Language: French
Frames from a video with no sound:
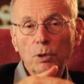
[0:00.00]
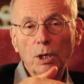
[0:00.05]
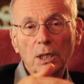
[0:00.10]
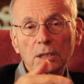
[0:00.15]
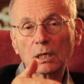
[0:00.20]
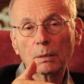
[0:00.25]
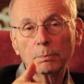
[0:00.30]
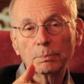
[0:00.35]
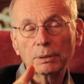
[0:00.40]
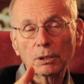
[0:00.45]

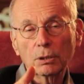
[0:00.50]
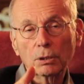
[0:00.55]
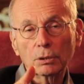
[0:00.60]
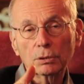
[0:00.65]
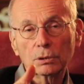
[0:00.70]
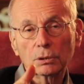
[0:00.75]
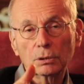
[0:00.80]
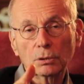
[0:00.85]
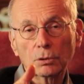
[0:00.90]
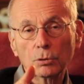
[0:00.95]
vont rattraper
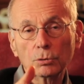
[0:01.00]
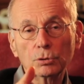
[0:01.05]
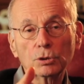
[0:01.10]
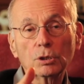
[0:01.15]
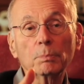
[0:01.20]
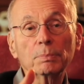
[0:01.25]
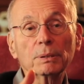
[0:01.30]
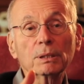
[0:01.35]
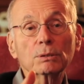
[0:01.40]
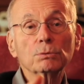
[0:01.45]

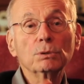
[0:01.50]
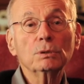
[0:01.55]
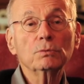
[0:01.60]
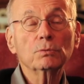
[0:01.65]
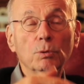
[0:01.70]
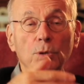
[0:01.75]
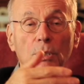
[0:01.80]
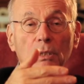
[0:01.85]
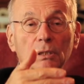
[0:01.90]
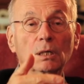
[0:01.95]
le temps
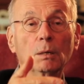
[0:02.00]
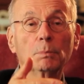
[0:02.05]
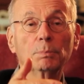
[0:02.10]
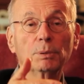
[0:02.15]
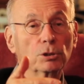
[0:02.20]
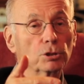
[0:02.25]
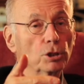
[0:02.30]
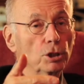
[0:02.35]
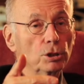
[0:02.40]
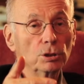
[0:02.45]
perdu, ils vont le
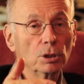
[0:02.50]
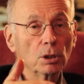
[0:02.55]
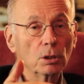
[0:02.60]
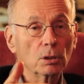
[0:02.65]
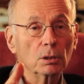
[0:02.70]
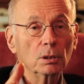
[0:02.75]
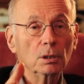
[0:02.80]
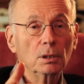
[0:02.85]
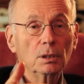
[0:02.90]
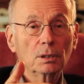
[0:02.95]
rattraper en
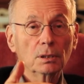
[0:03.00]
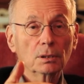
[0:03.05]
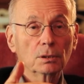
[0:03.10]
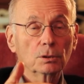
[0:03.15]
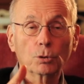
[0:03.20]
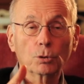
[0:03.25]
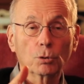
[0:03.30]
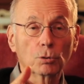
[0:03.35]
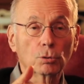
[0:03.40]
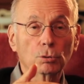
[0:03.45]
un an
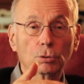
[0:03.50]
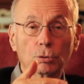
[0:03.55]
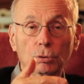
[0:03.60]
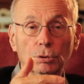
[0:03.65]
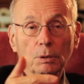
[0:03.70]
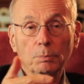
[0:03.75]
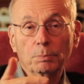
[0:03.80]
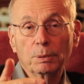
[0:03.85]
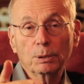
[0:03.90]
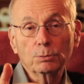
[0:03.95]
donc
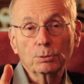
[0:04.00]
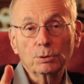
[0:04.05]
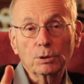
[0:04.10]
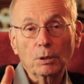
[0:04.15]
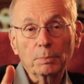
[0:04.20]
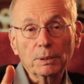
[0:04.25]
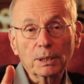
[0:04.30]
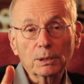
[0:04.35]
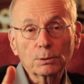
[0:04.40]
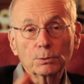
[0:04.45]
ce n'est pas
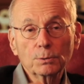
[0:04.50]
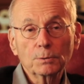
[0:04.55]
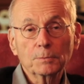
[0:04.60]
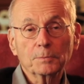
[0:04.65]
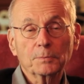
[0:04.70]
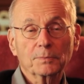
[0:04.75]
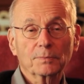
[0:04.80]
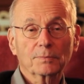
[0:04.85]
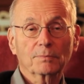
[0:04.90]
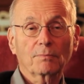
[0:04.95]
du temps
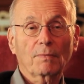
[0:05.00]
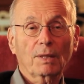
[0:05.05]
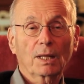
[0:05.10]
perdu.